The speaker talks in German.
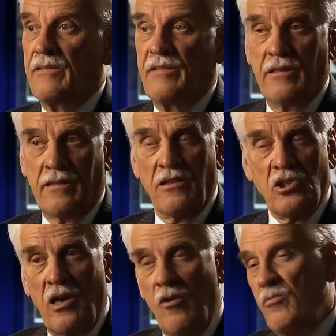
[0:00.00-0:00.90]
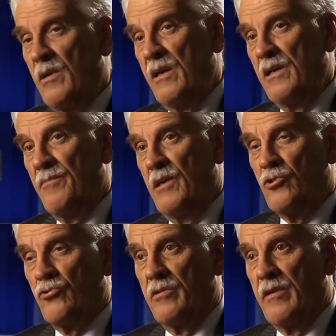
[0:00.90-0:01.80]
sich ganz schlau überlegt,
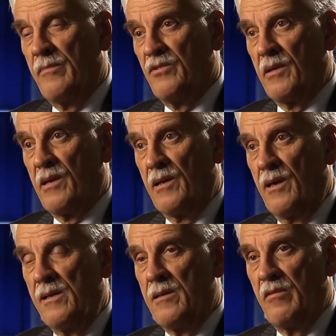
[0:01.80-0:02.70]
Mensch, wir haben zwar kein Geld,